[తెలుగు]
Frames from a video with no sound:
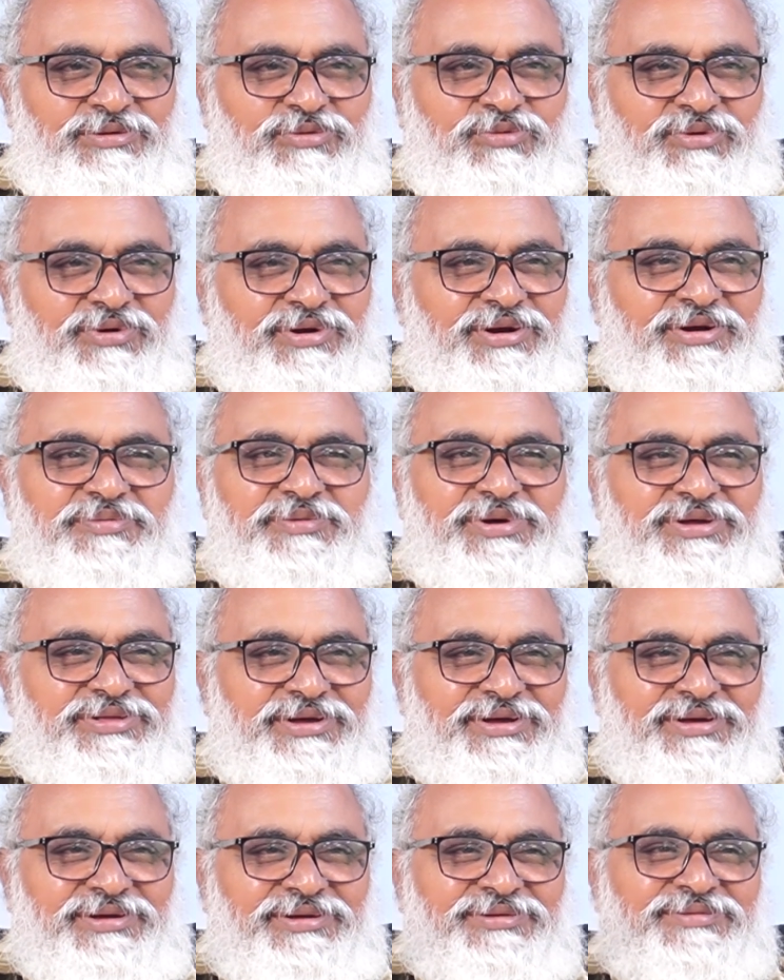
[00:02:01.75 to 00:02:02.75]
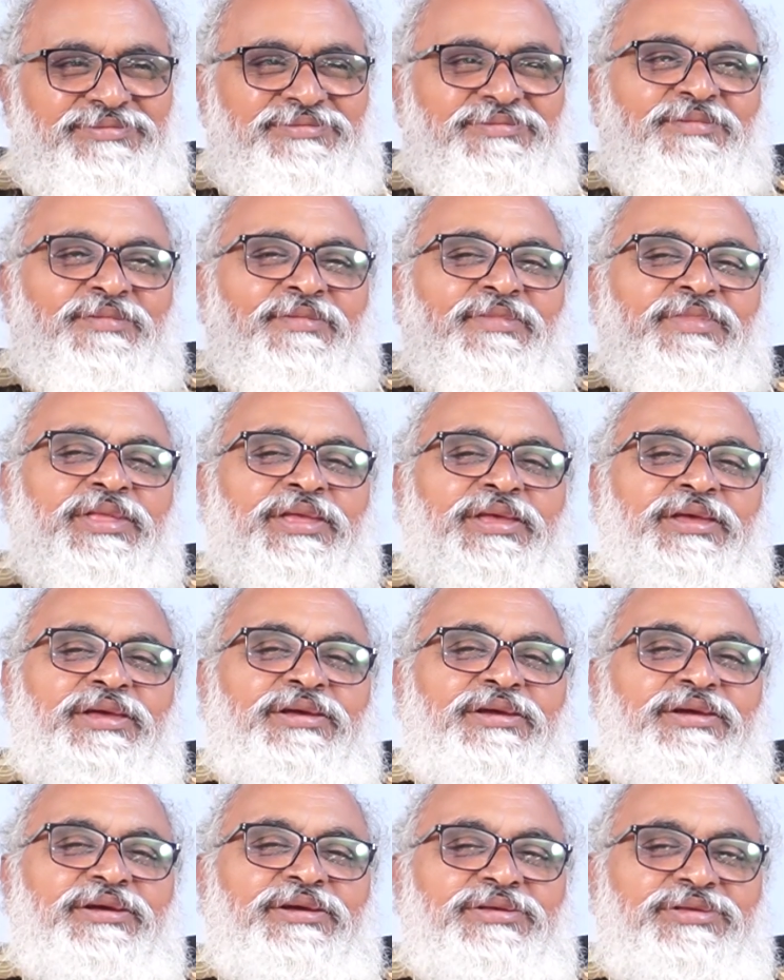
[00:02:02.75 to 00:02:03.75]
కుర్రాడి మీద
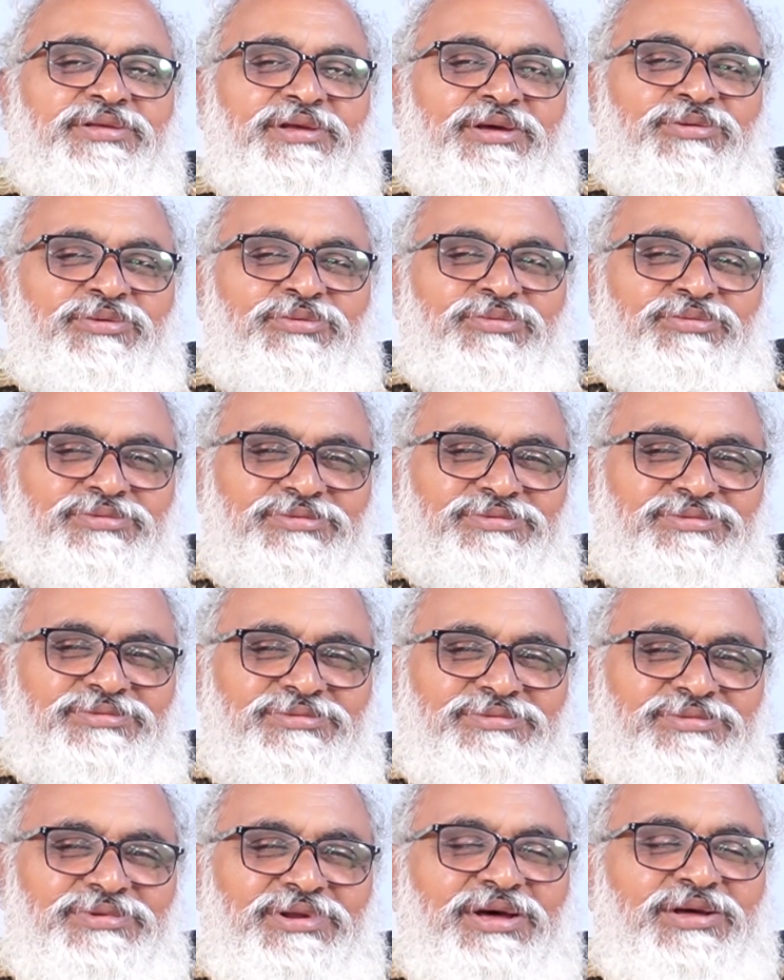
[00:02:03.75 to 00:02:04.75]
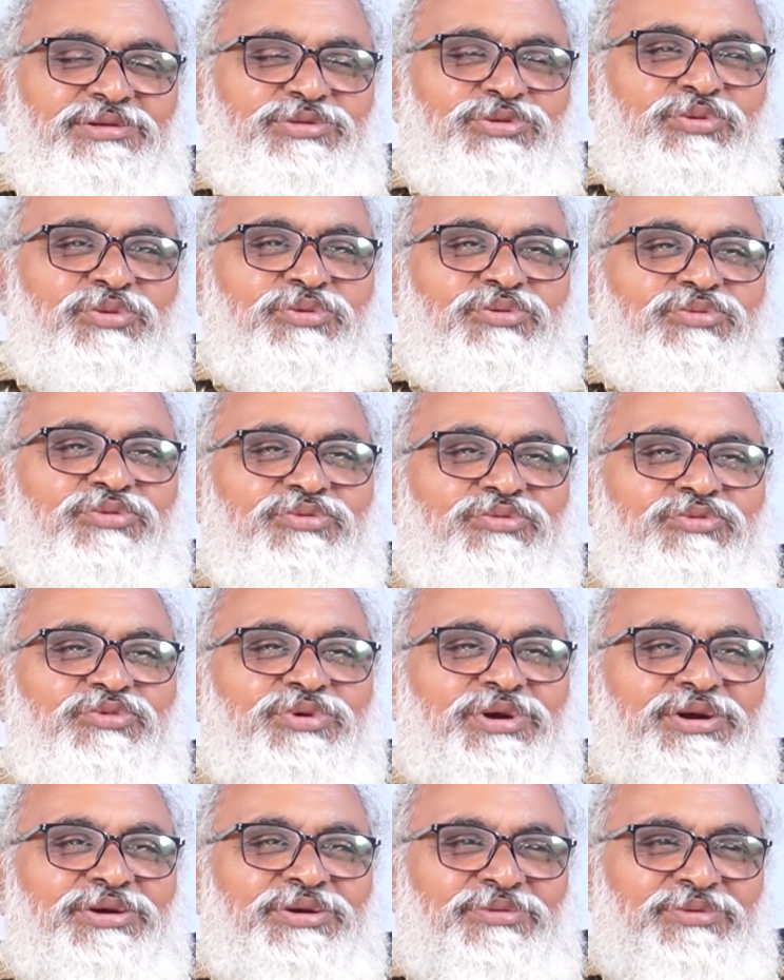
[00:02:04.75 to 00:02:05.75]
ఇతను నాతో
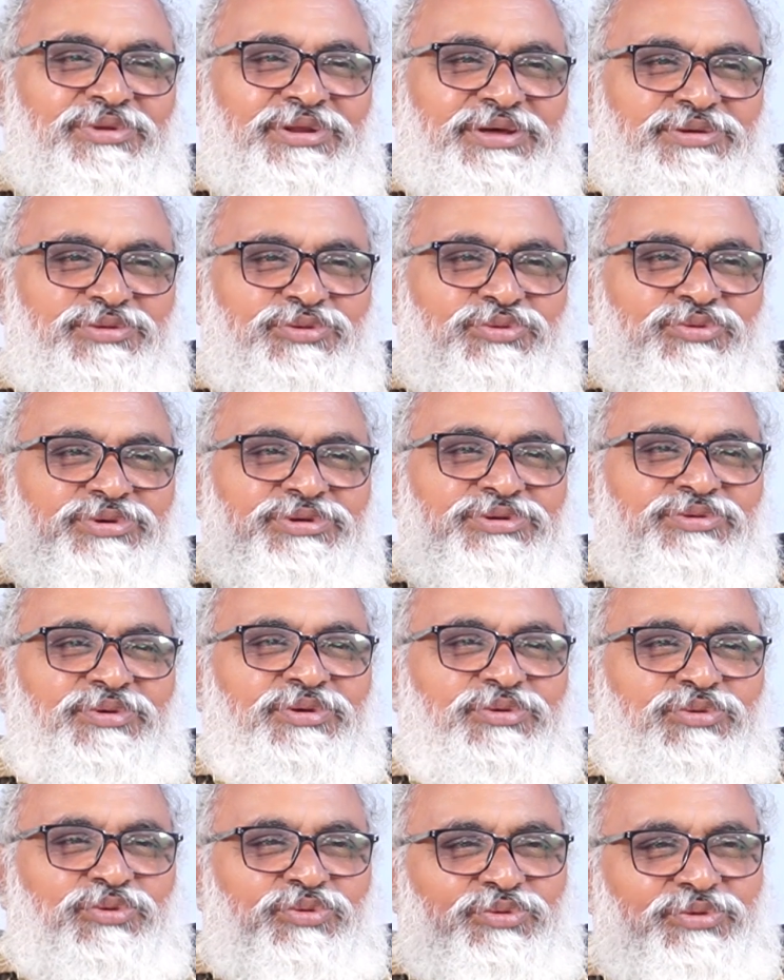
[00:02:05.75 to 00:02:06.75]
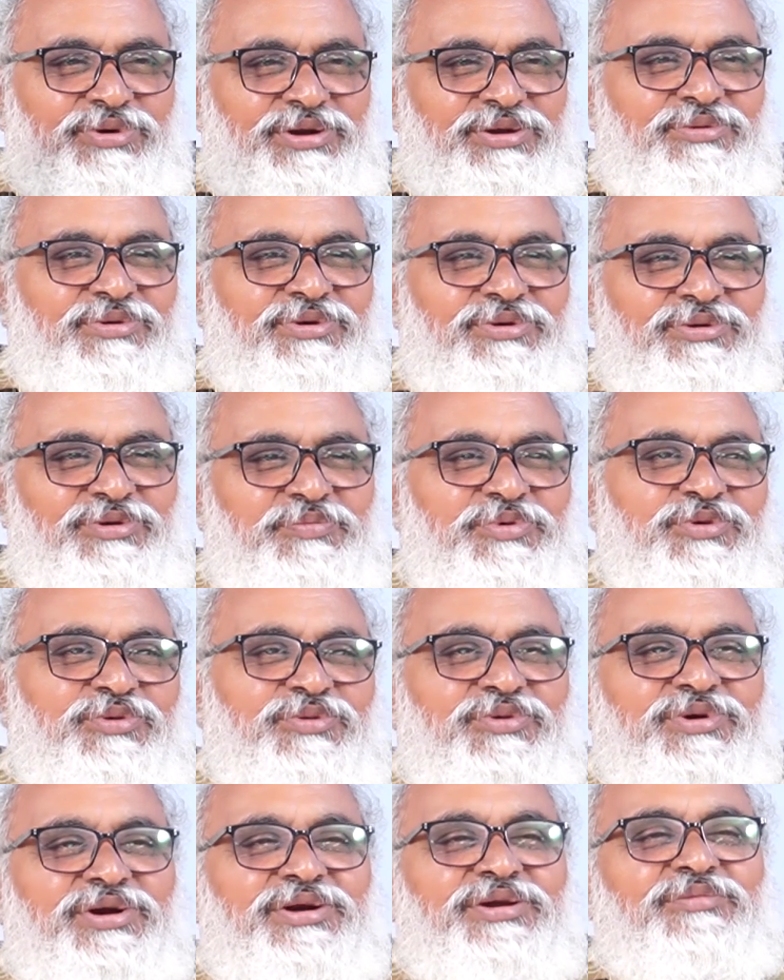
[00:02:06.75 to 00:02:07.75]
ఉండటం లేదు ఇదివరకు ఉండేవాడు ఇప్పుడు
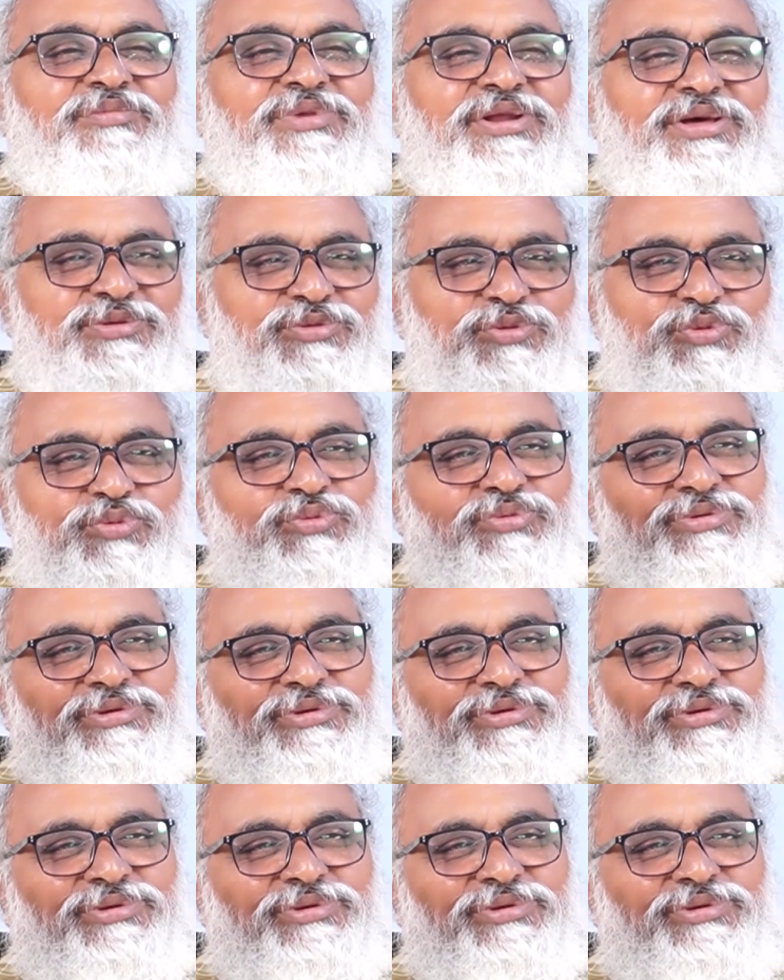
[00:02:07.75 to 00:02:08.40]
ఉండటం లేదు